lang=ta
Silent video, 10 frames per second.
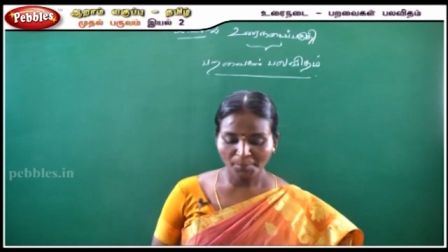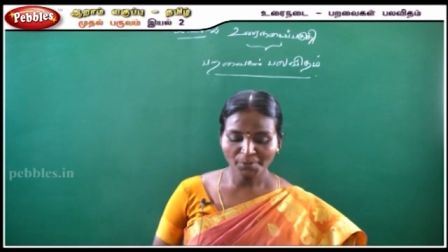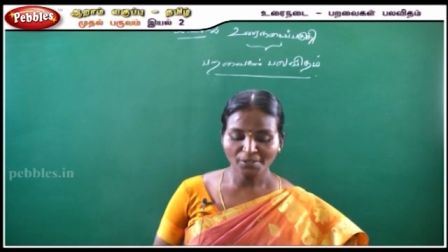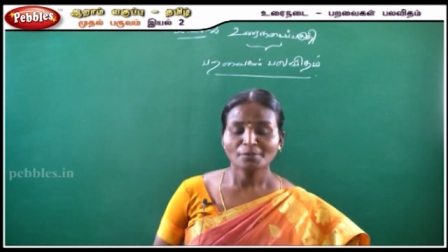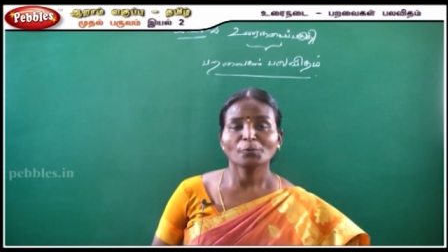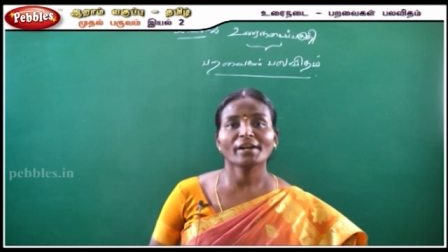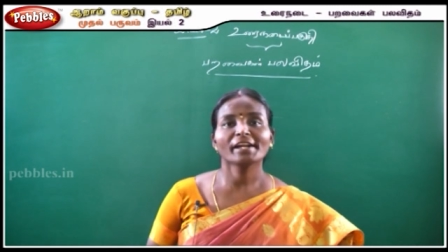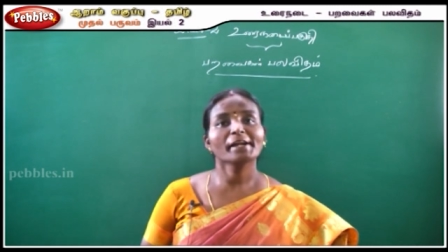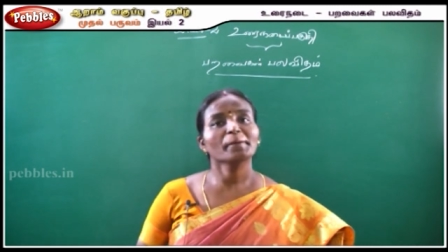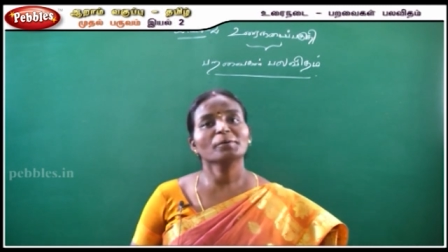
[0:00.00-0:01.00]
இப்போ
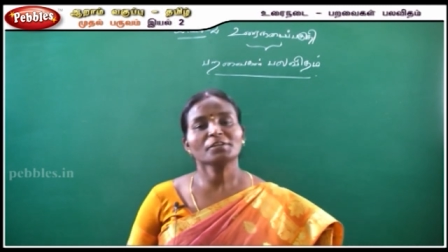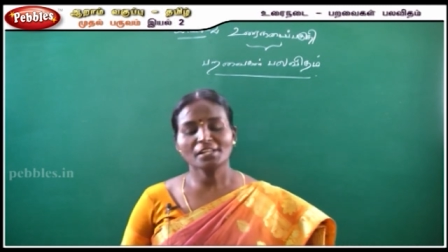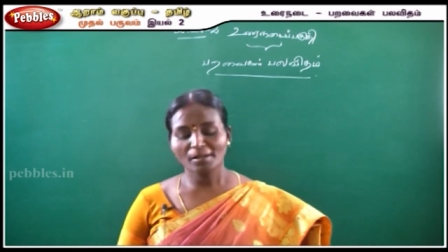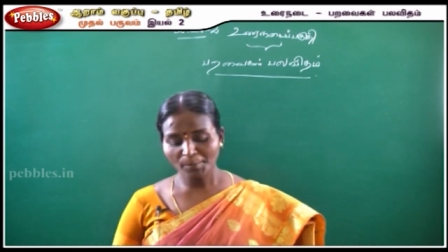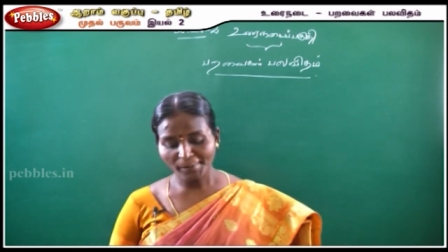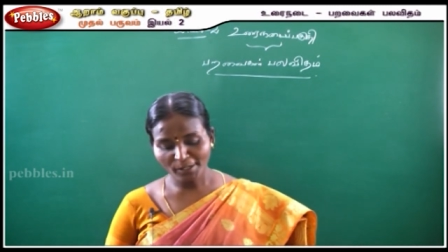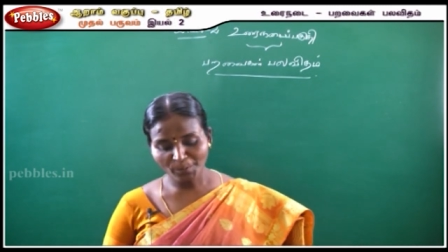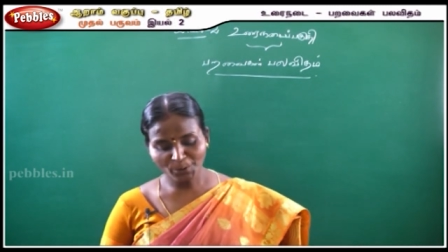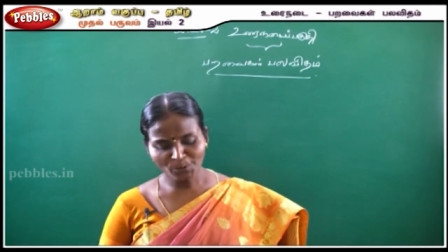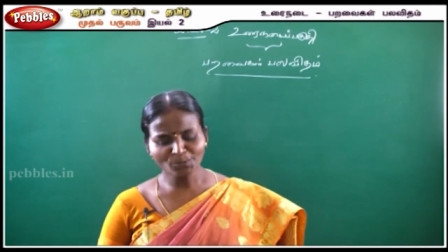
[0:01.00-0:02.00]
உரைநடை பகுதி நம்ம பார்க்க
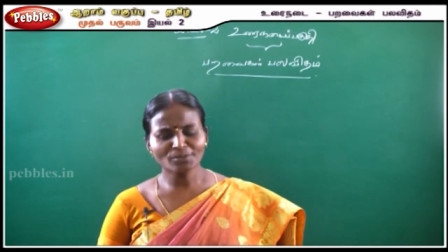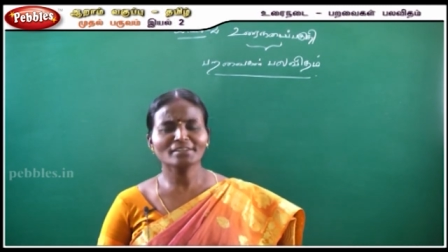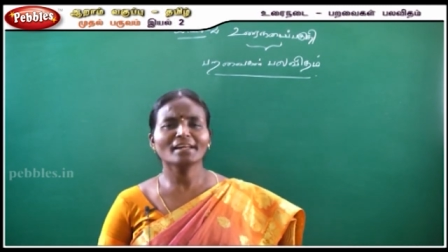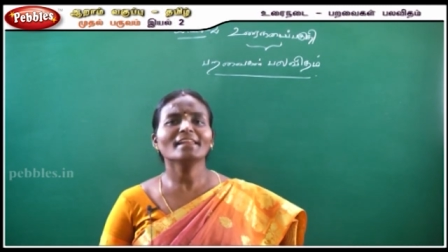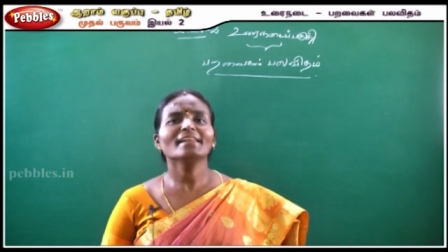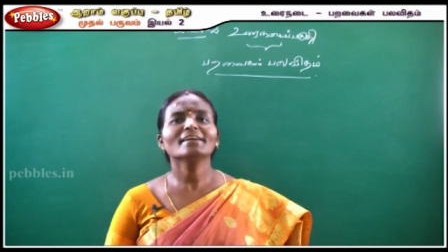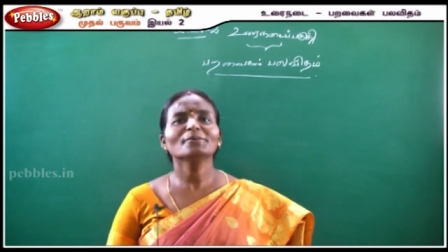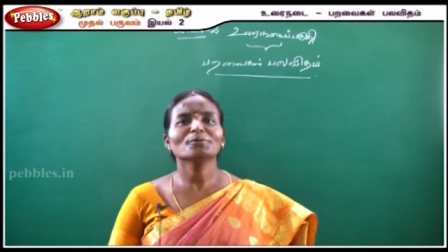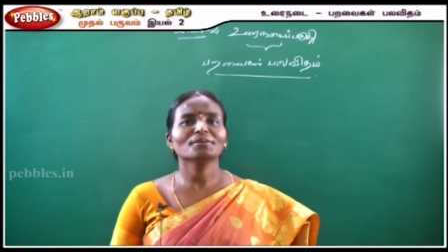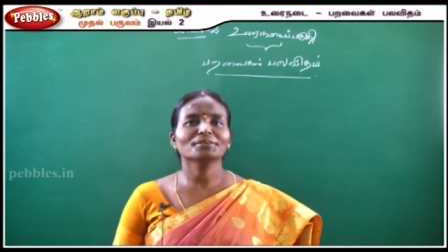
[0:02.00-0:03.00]
போகிறோம் ஒரு நல்ல
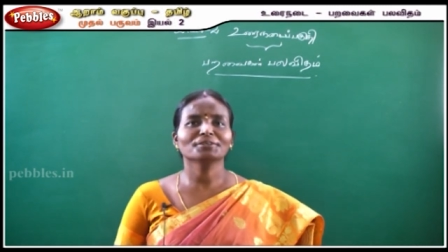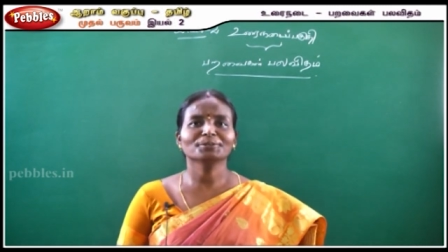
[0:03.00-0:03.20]
ஒரு